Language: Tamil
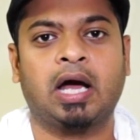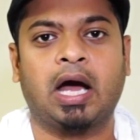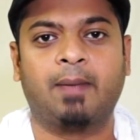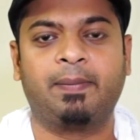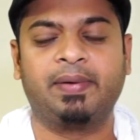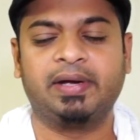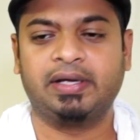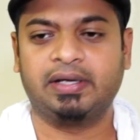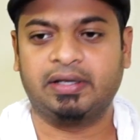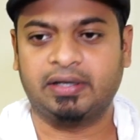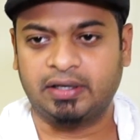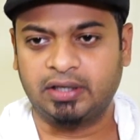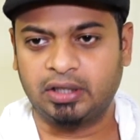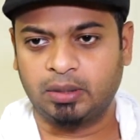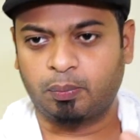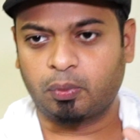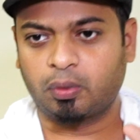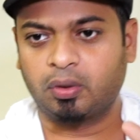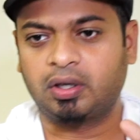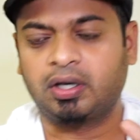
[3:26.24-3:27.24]
அப்படி ரெண்டு
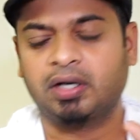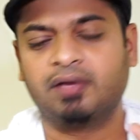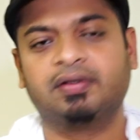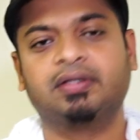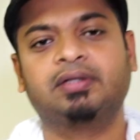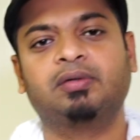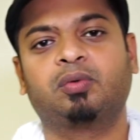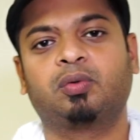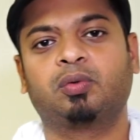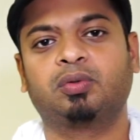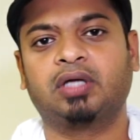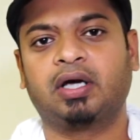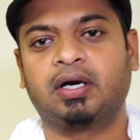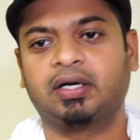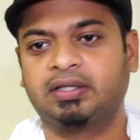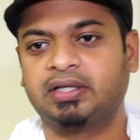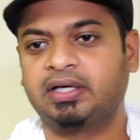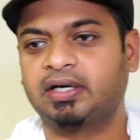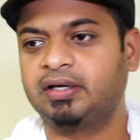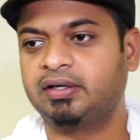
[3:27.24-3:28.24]
பொருட்கள் வந்து ஒரு
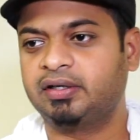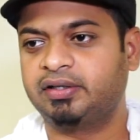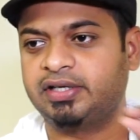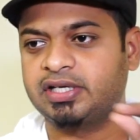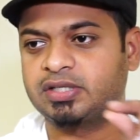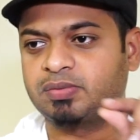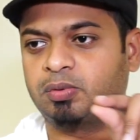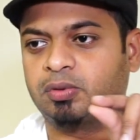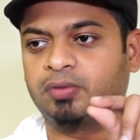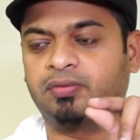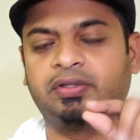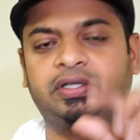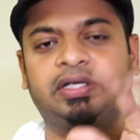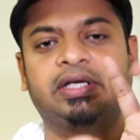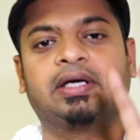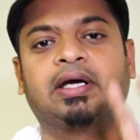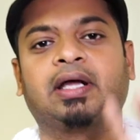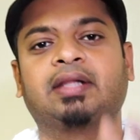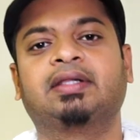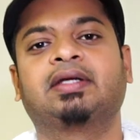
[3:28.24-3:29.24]
உதாரணத்துக்கு ரெண்டு டீஸ்பூன் வந்து
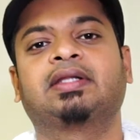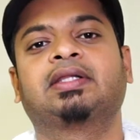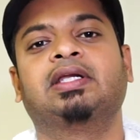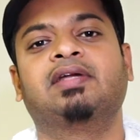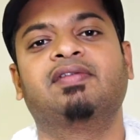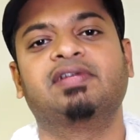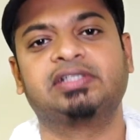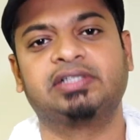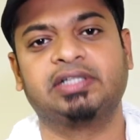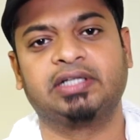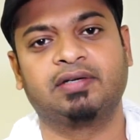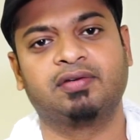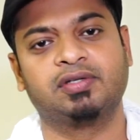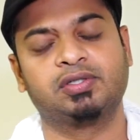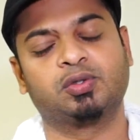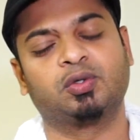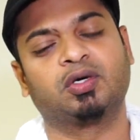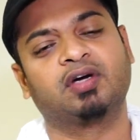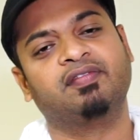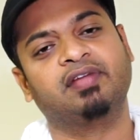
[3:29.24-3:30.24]
நீங்கள் அந்த இடத்துல வச்சுட்டீங்கன்னு
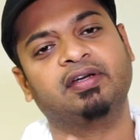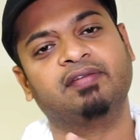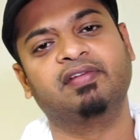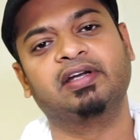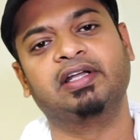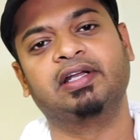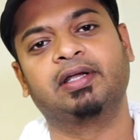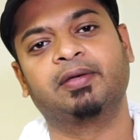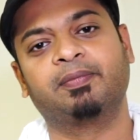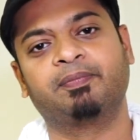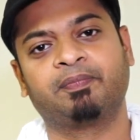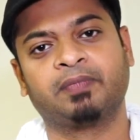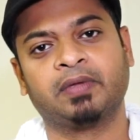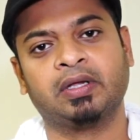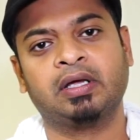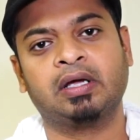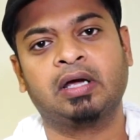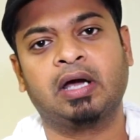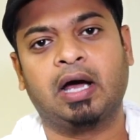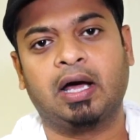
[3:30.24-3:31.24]
வச்சுக்கோங்க விண்வெளியில்
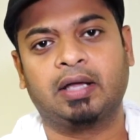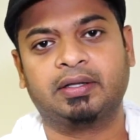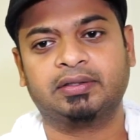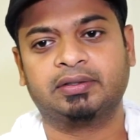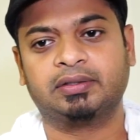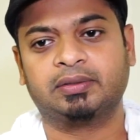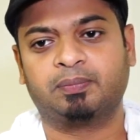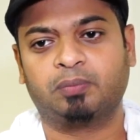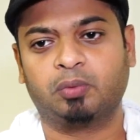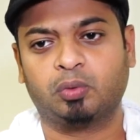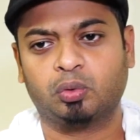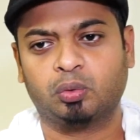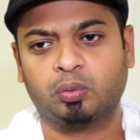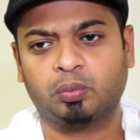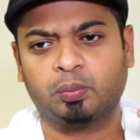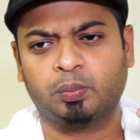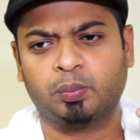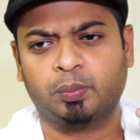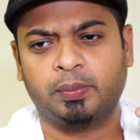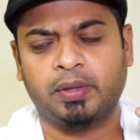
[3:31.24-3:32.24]
அது
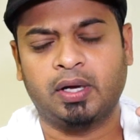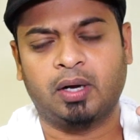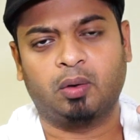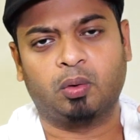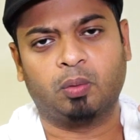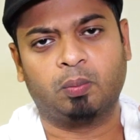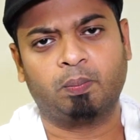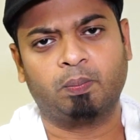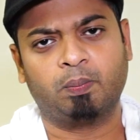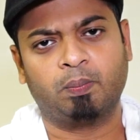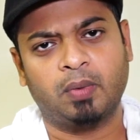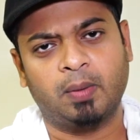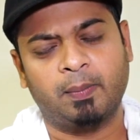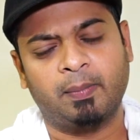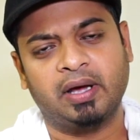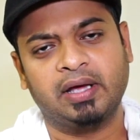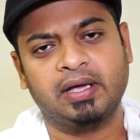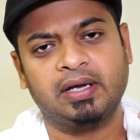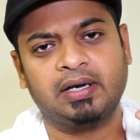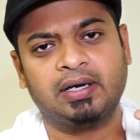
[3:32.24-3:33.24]
பொறுமையாக ரொம்ப
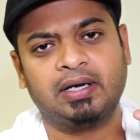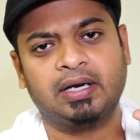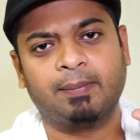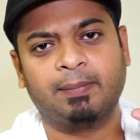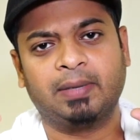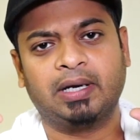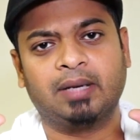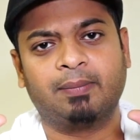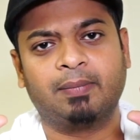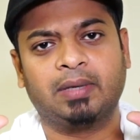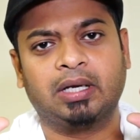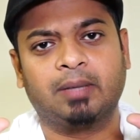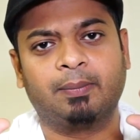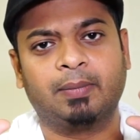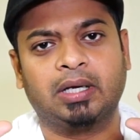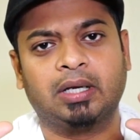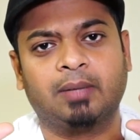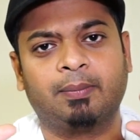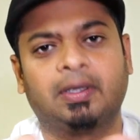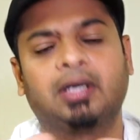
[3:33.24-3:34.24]
மைல்டாக மெல்ல மெல்ல
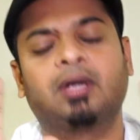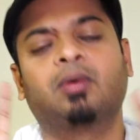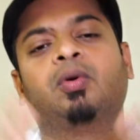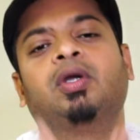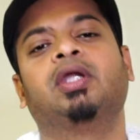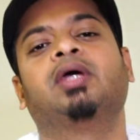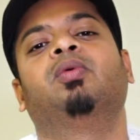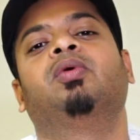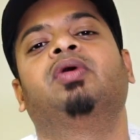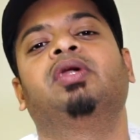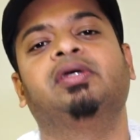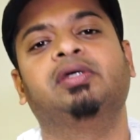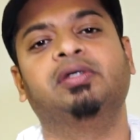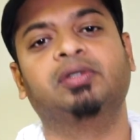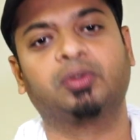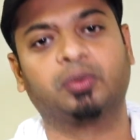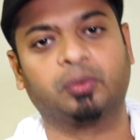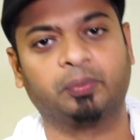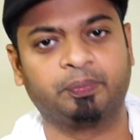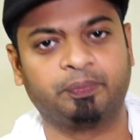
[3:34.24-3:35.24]
மெல்ல மெல்ல ஒன்றே ஒன்று
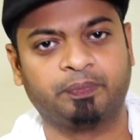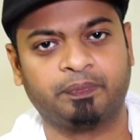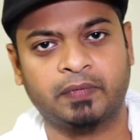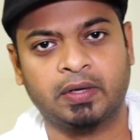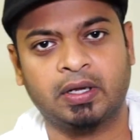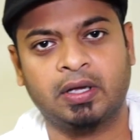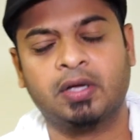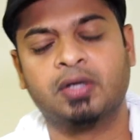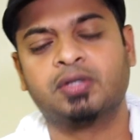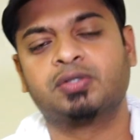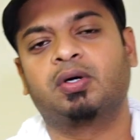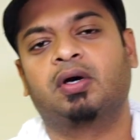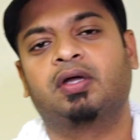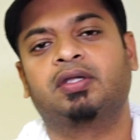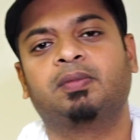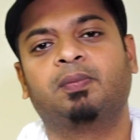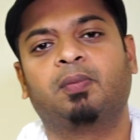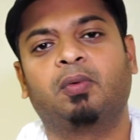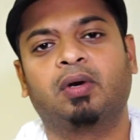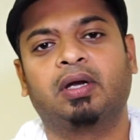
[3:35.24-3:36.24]
இருக்கும் ஸோ
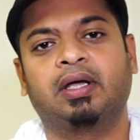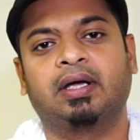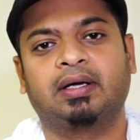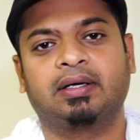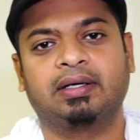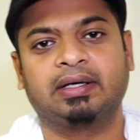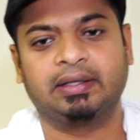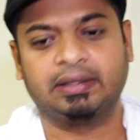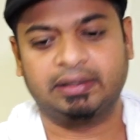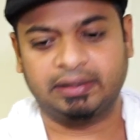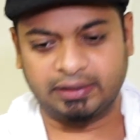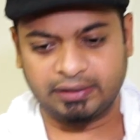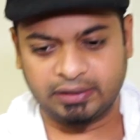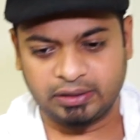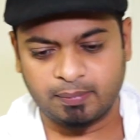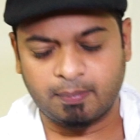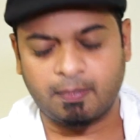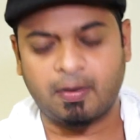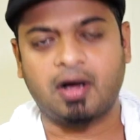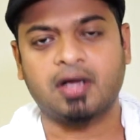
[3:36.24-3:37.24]
அதுபோல்
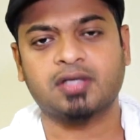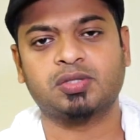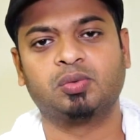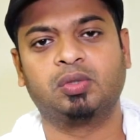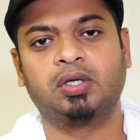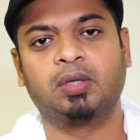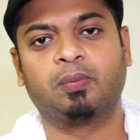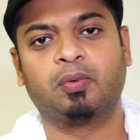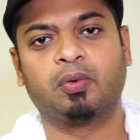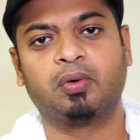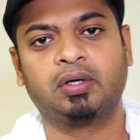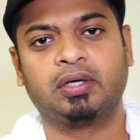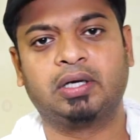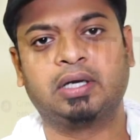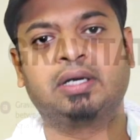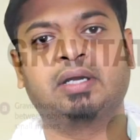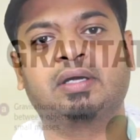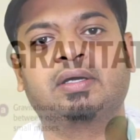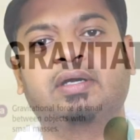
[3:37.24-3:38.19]
ரெண்டு மாஸ் உள்ள பொருட்கள்